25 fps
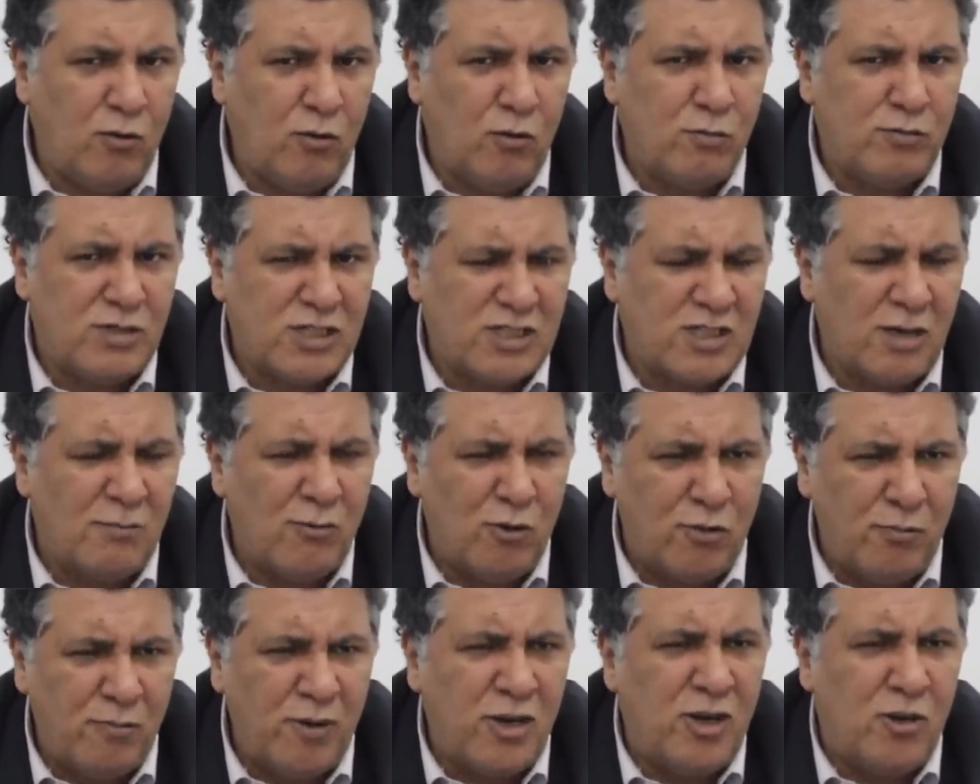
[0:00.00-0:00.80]
وب
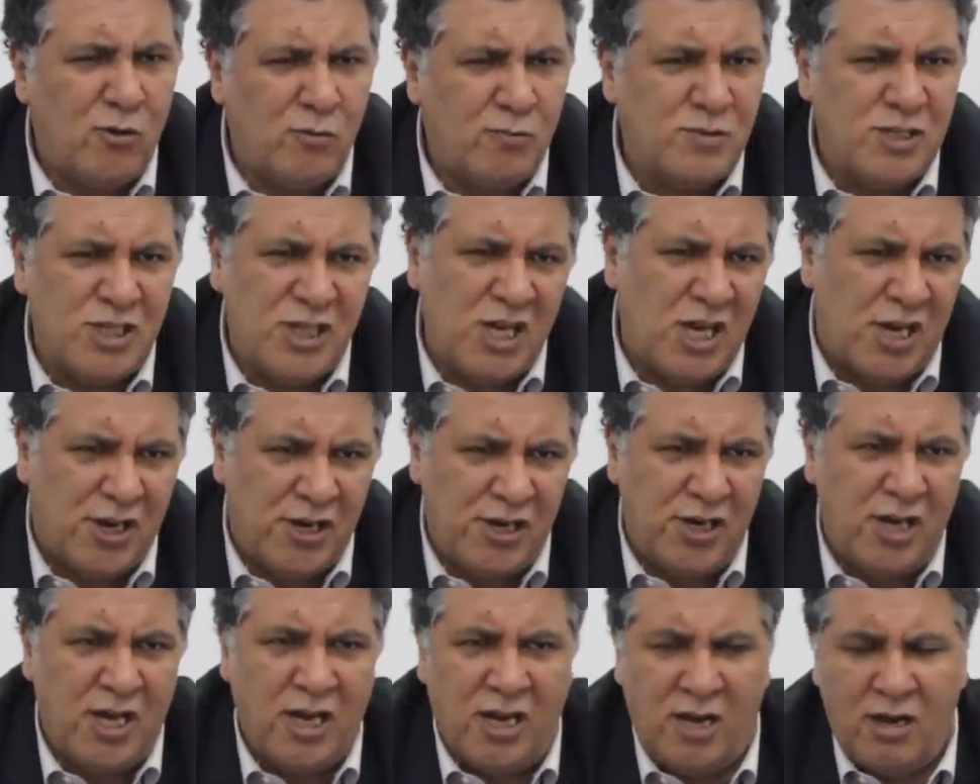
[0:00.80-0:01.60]
980 وبدينار
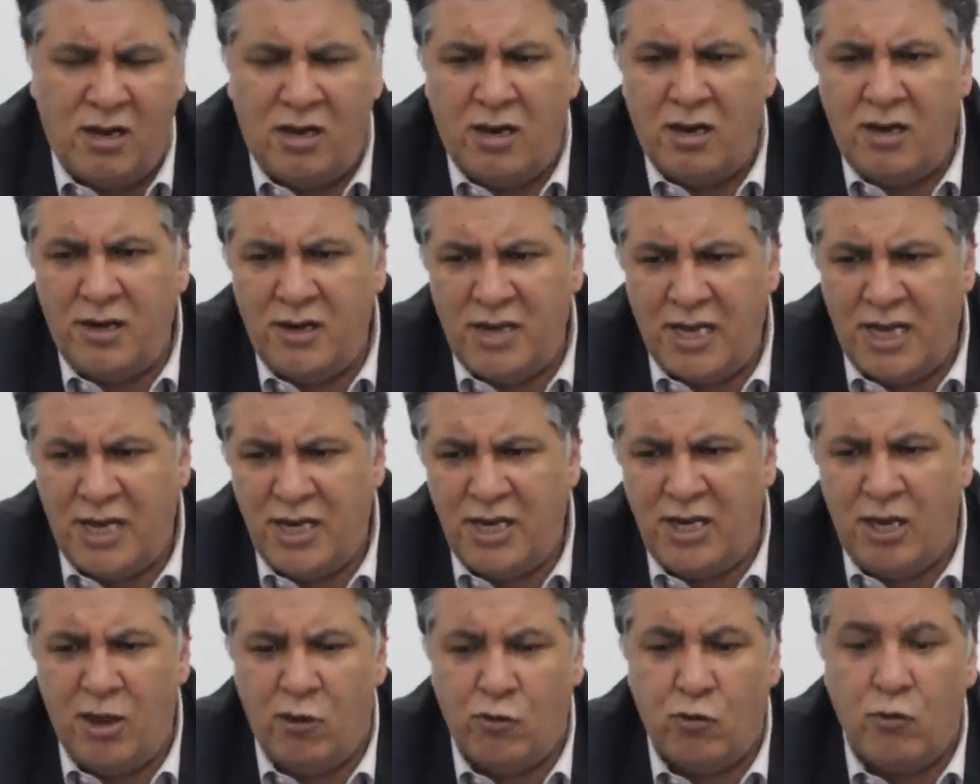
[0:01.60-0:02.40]
ريناها
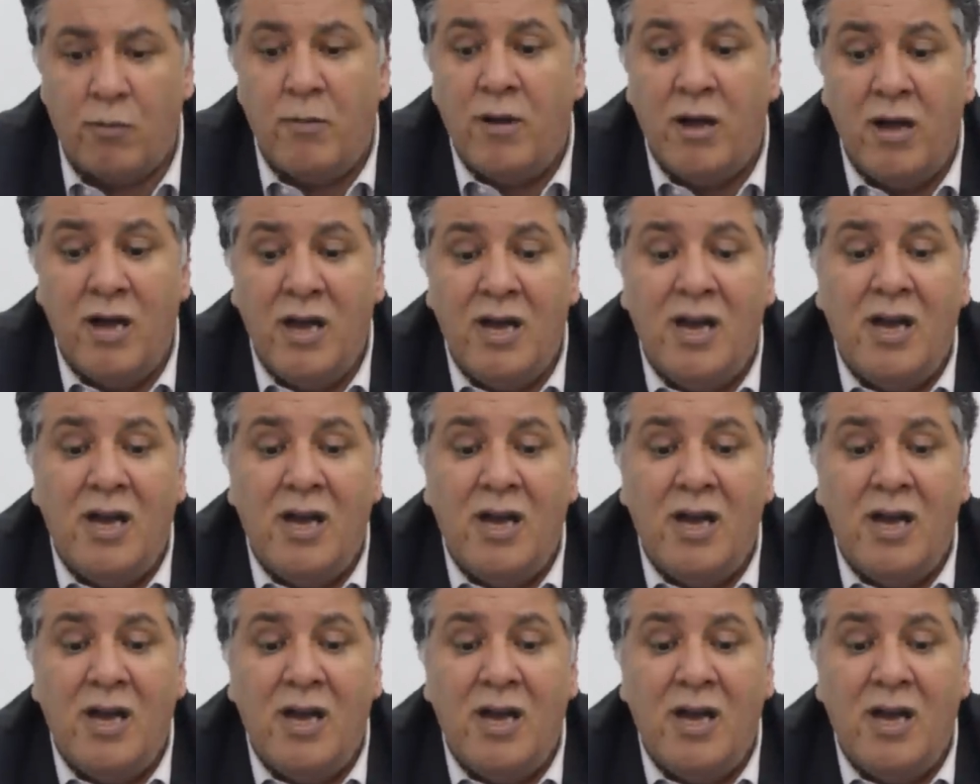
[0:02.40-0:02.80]
نهارين هذوما.